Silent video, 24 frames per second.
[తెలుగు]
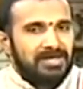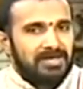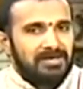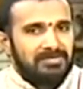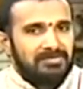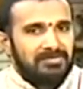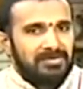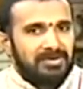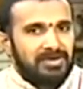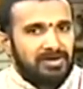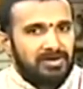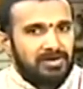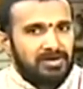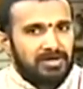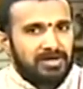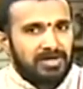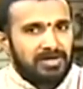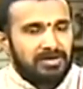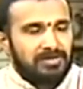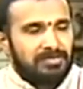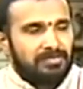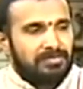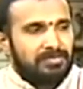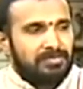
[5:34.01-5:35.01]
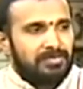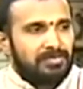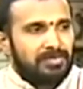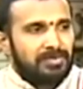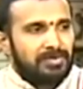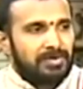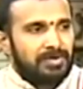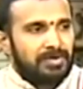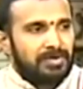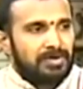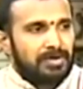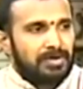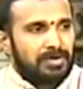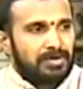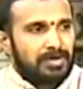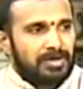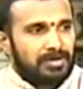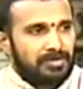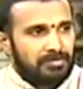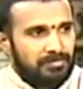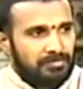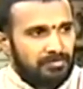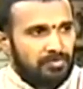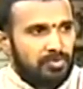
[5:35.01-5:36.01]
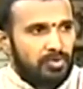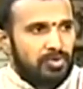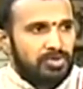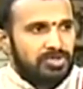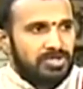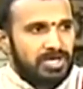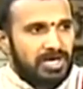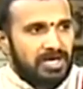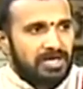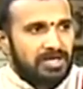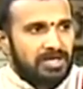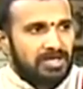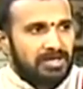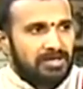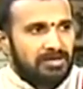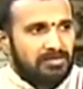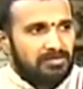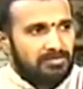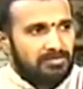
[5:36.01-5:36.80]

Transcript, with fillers: ఈ వీళ్ళు ఇక్కడ భోజనానికి